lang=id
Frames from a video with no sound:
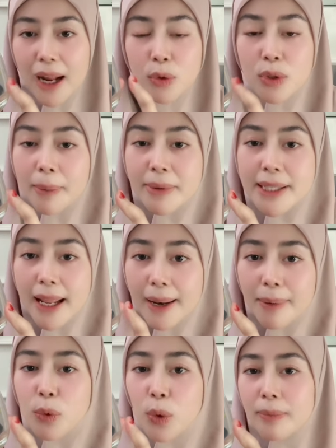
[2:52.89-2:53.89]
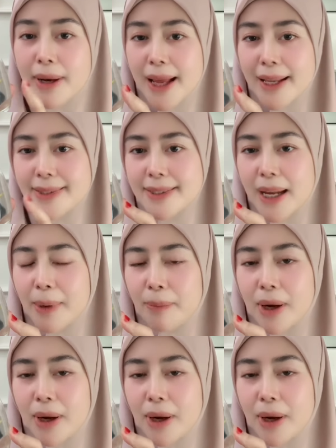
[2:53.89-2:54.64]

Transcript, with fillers: Harus habis dalam 12 jam.